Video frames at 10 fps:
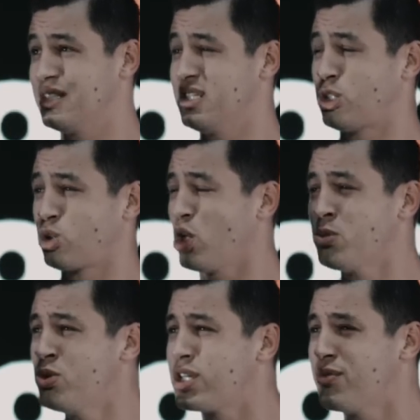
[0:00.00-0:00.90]
e todo
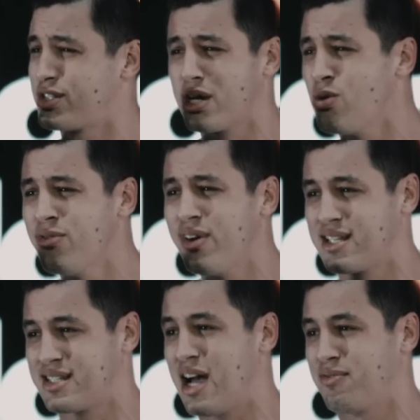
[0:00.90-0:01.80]
mundo que você
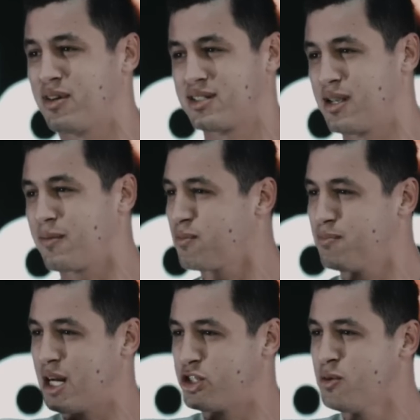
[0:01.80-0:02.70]
conversava, que você
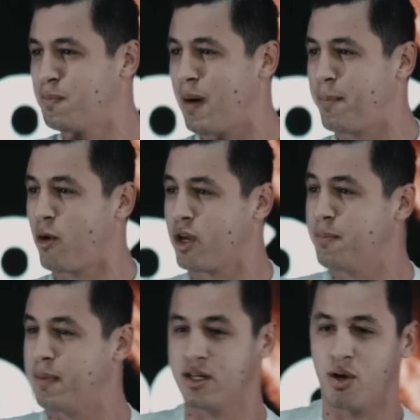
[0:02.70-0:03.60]
batia um papo, alguém
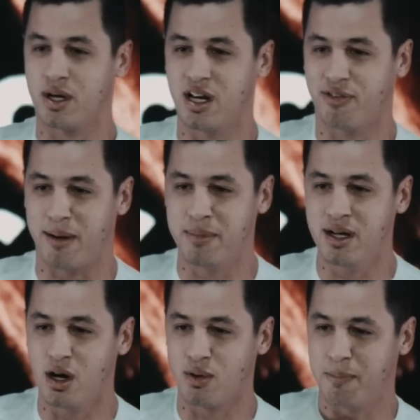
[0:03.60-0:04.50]
perdeu alguém da
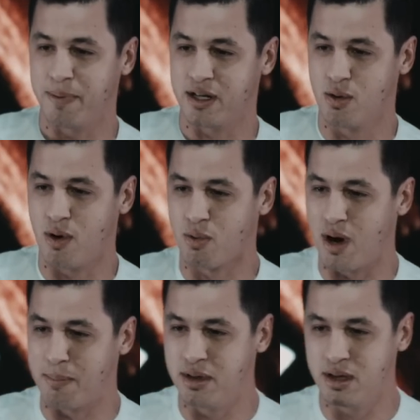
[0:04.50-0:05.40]
família, alguém perdeu algum
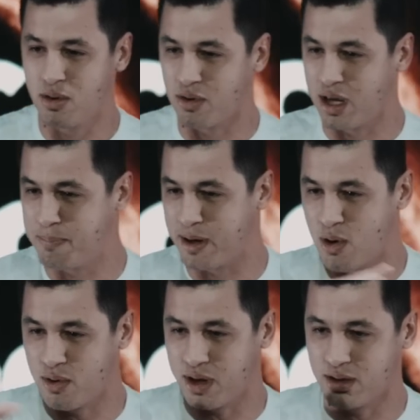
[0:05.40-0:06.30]
amigo, alguém pegou
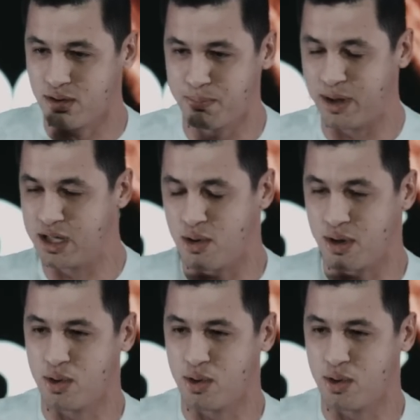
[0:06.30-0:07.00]
alguém, perdeu alguém